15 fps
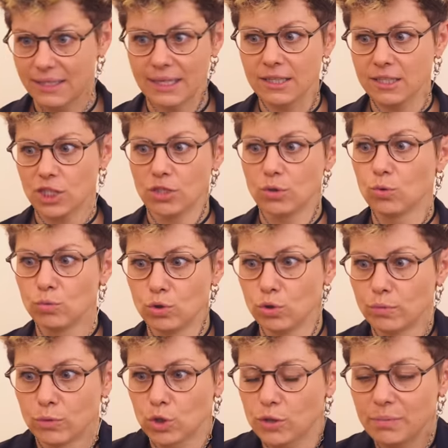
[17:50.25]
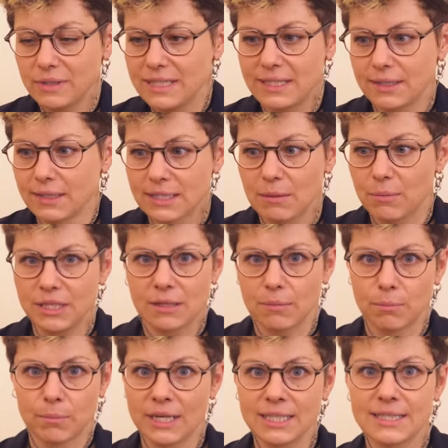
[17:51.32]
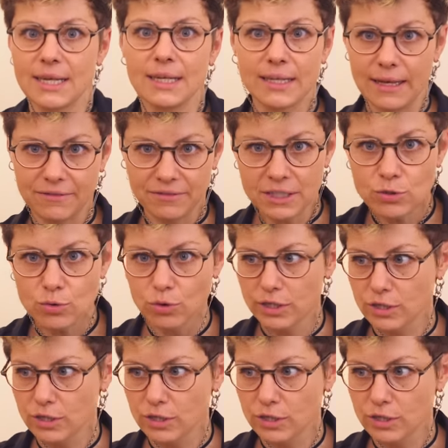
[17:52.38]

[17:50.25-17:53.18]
Я даже думаю, может быть, сделать об этом отдельное видео,